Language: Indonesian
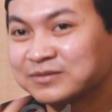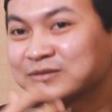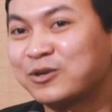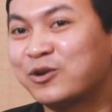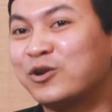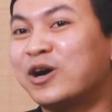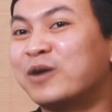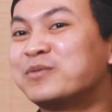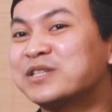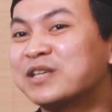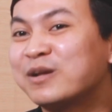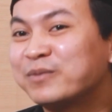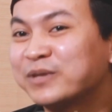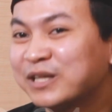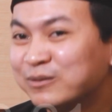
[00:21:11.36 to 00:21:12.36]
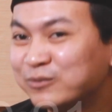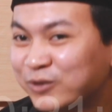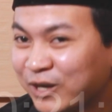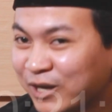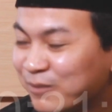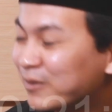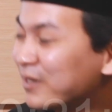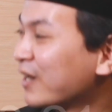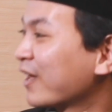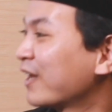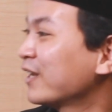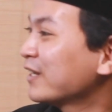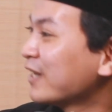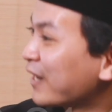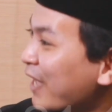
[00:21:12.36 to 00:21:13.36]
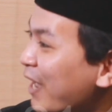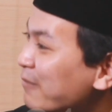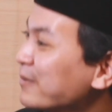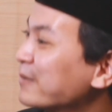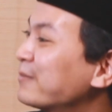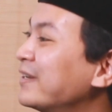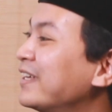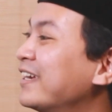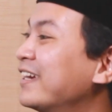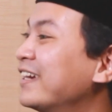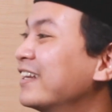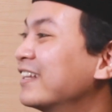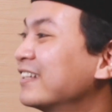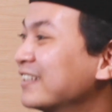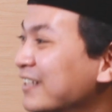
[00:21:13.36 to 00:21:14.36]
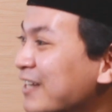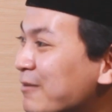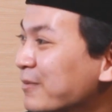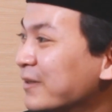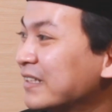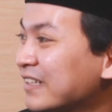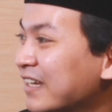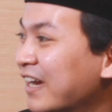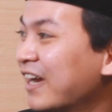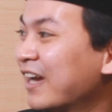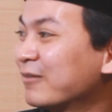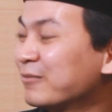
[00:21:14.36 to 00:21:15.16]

kalau nggak bisa dapat ilmu agama dari Ane dari Habib nih nanti dapatnya.